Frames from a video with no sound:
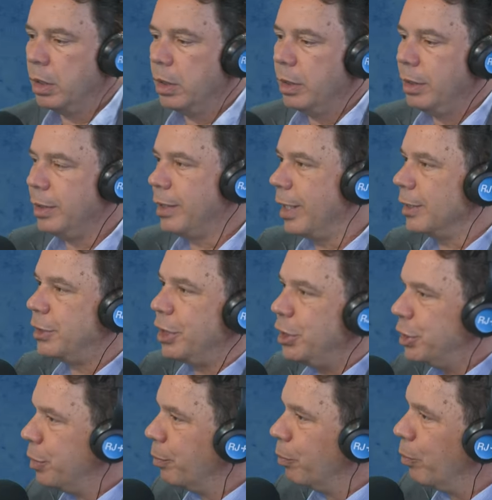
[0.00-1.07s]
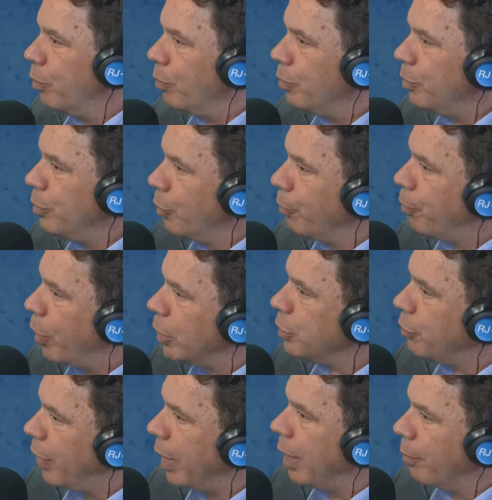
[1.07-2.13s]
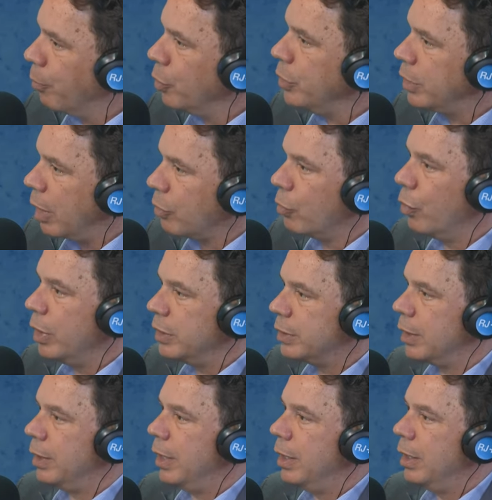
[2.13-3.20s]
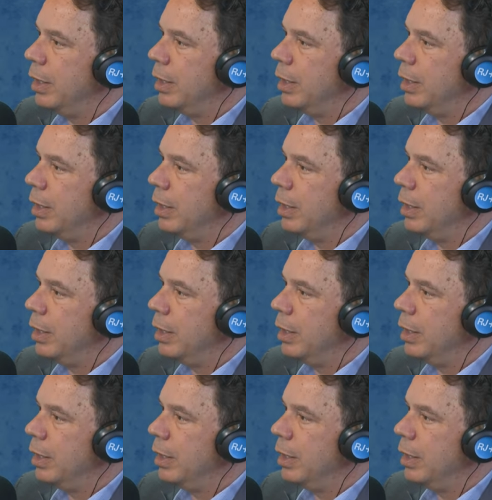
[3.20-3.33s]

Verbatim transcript: e que a gente não pode falar muita coisa, né?